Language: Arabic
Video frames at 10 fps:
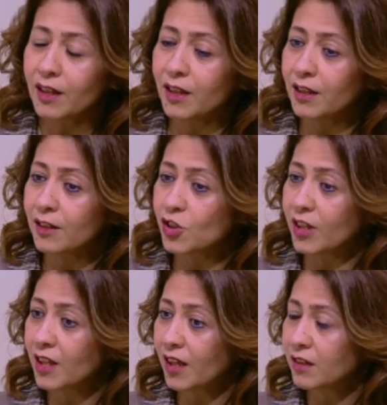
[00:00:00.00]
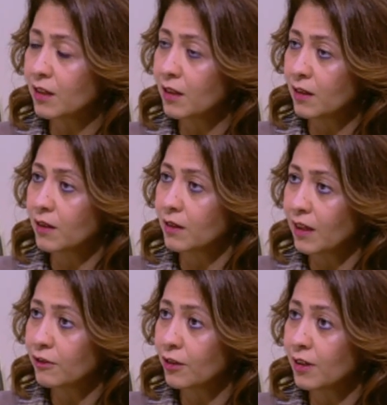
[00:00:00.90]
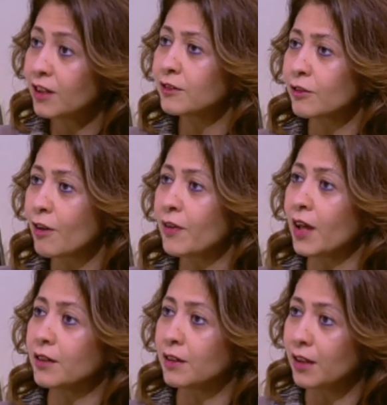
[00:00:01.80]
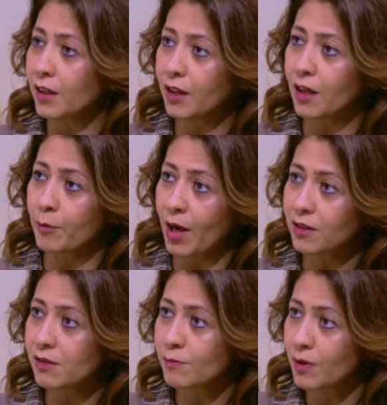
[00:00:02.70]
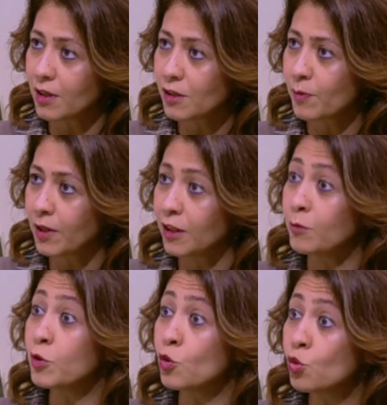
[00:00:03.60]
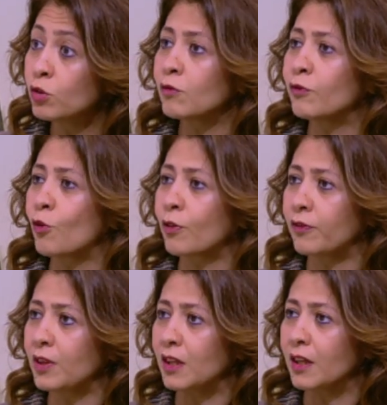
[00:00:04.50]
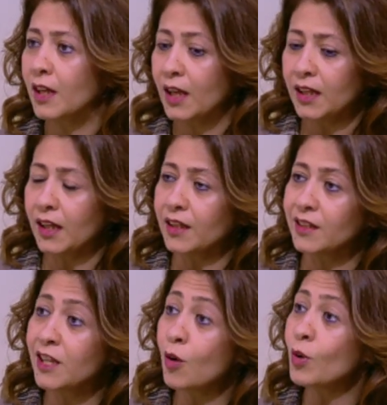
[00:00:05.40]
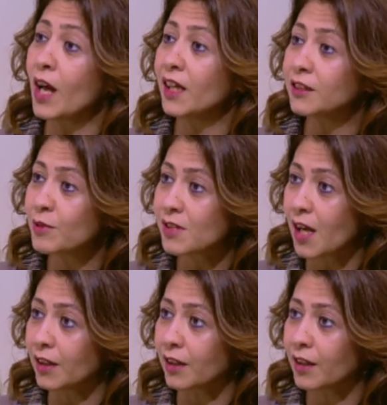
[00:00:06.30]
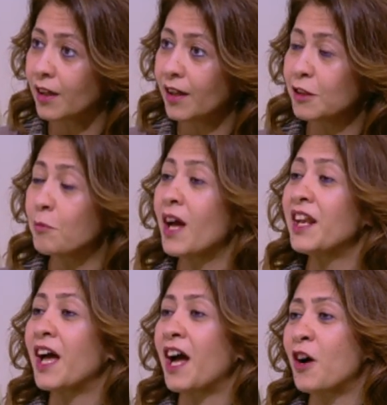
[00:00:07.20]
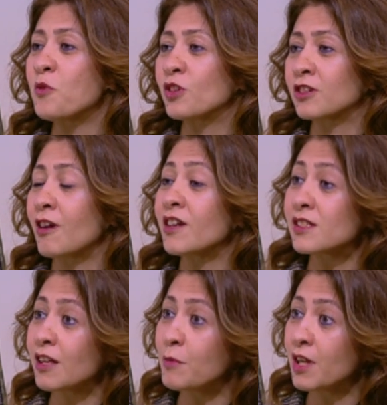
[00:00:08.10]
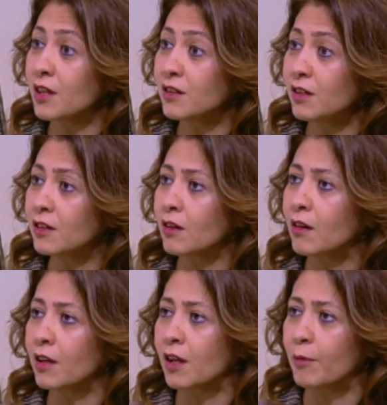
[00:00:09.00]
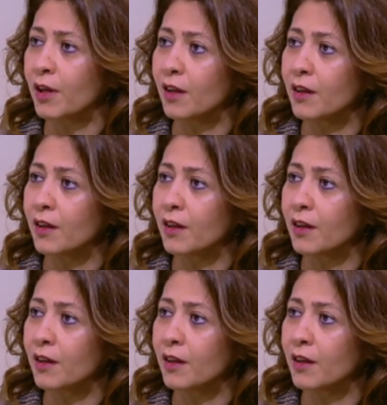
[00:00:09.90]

الشركات الانترنت رفعت الجيجا بايتس بالنسبه م. للبيوت فور فري يعني الدوله قاعده بتساعدك يبقى انا احول الطاقه السلبيه دي لطاقه ايجابيه